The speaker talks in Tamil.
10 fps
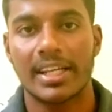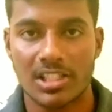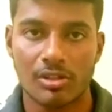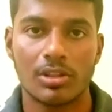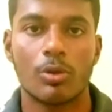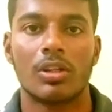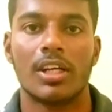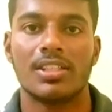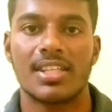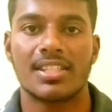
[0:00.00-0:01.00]
நெக்ஸ்ட் வந்து ஒரு
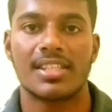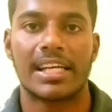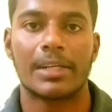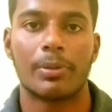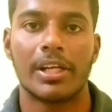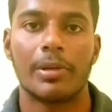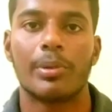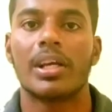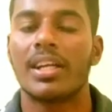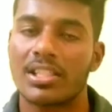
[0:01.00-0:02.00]
தேர்ட்டி செகண்ட்ஸ் ரெக்கார்ட் பண்ணி
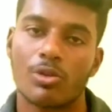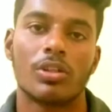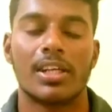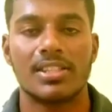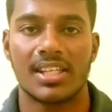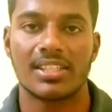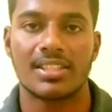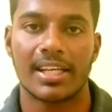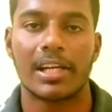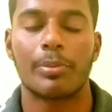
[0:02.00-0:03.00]
அனுப்புறீங்க நெக்ஸ்ட் ஒரு தேர்ட்டி
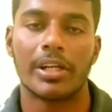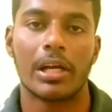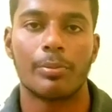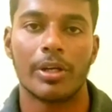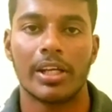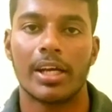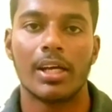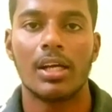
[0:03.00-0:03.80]
செகண்ட்ஸ் ரெக்கார்ட் பண்ணி அனுப்புறீங்க